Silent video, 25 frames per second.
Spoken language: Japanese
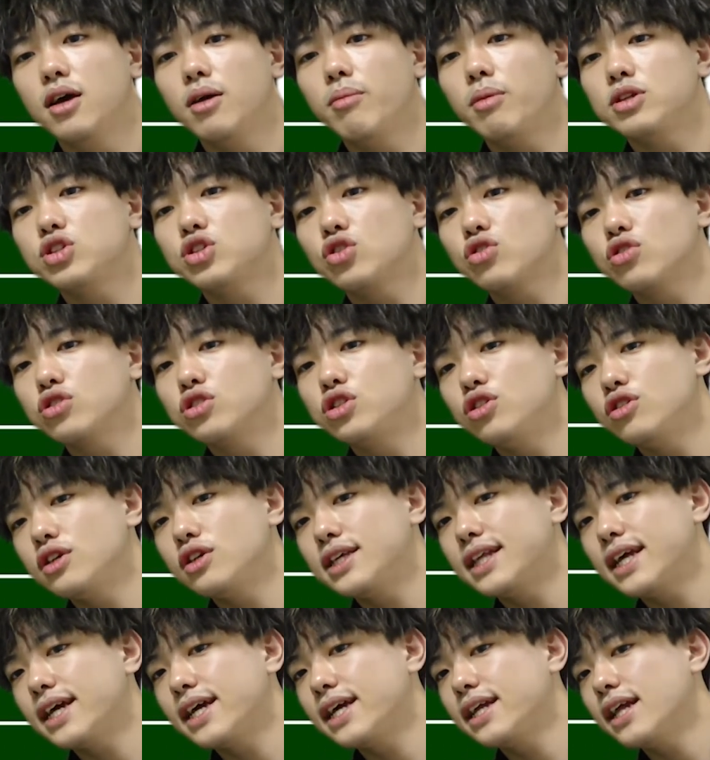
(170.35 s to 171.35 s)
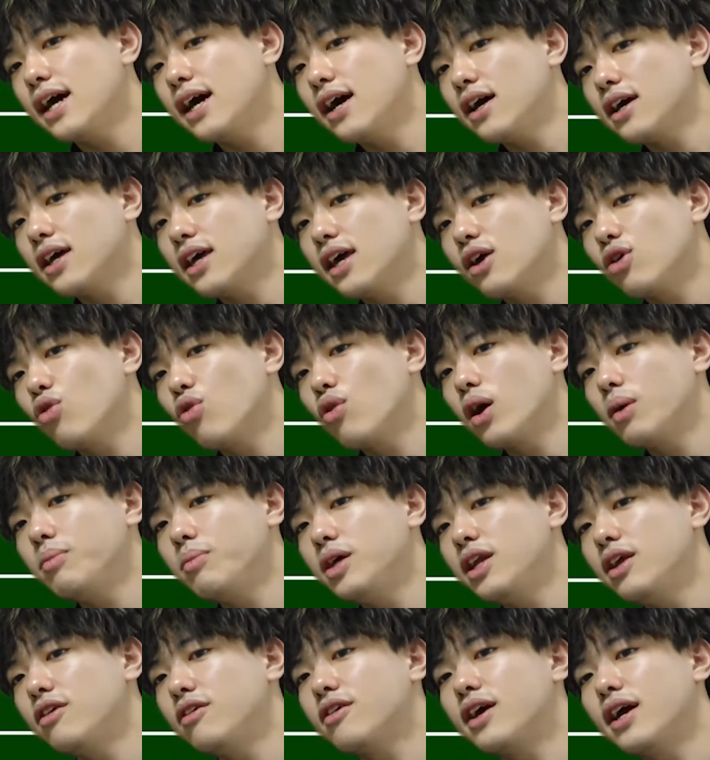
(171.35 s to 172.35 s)
まあ、ちょっと周期的な傾向が
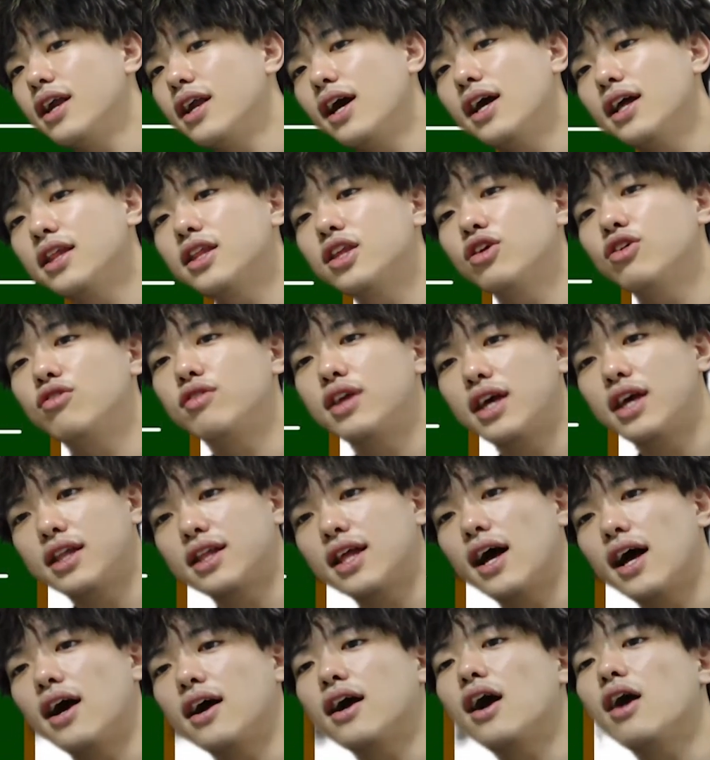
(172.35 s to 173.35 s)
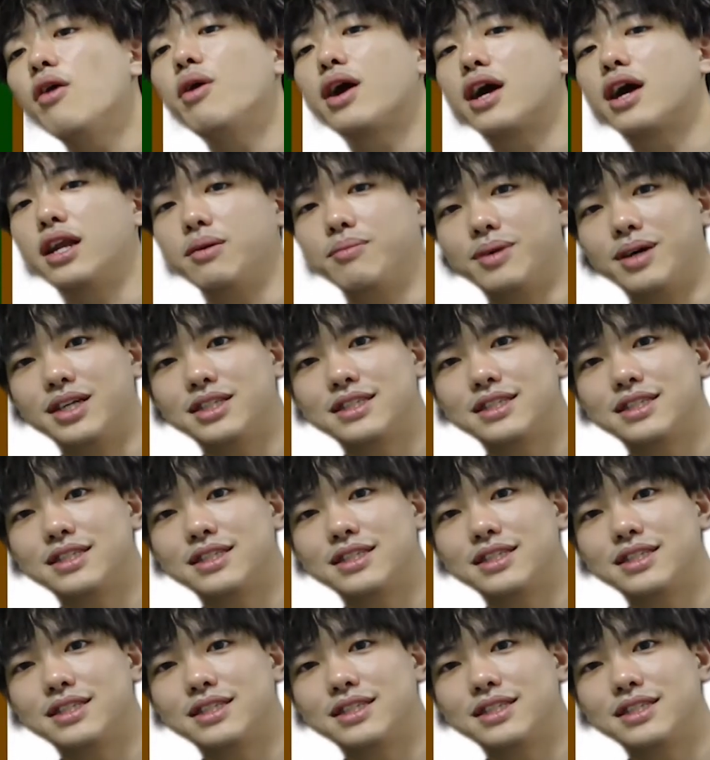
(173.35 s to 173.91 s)
見れるかなっていうデータがわかりま